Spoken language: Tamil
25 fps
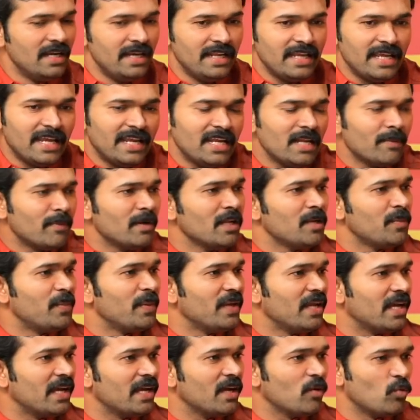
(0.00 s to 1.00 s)
நீங்கள் என்ன
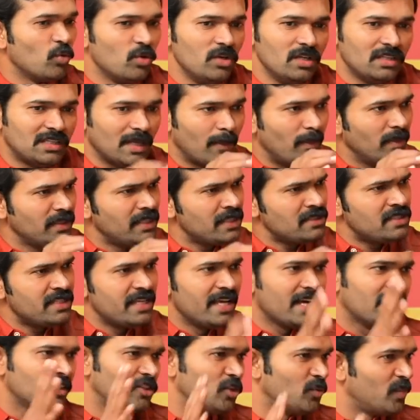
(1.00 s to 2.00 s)
பண்ணியிருப்பீங்க ஒன்று தமிழ் தேசிய
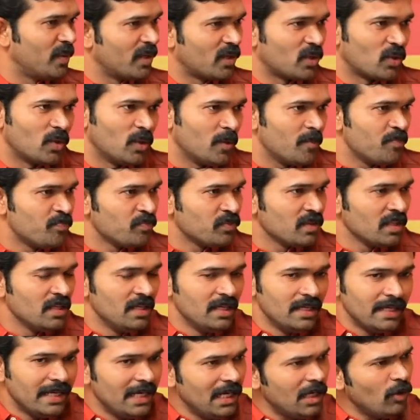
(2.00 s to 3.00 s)
இயக்கத்துக்கு போயிருக்கணும்
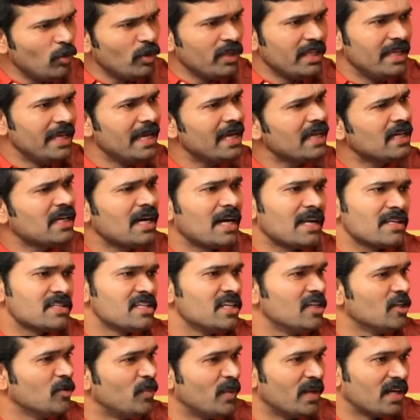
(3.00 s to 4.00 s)
இல்லை ஒரு இயக்க
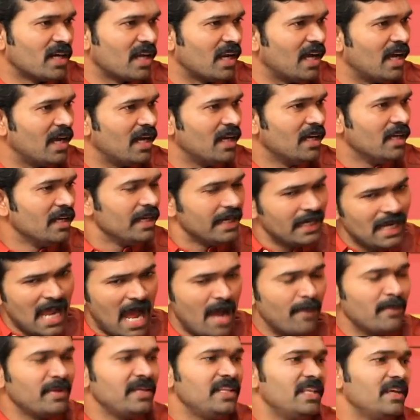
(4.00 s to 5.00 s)
அரசியலுக்கு போயிருக்கலாம் இல்லை
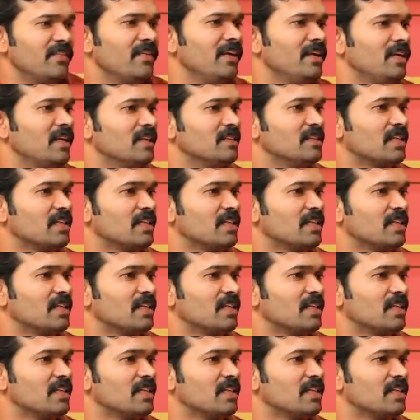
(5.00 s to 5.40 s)
அமைதியாக வீட்டில்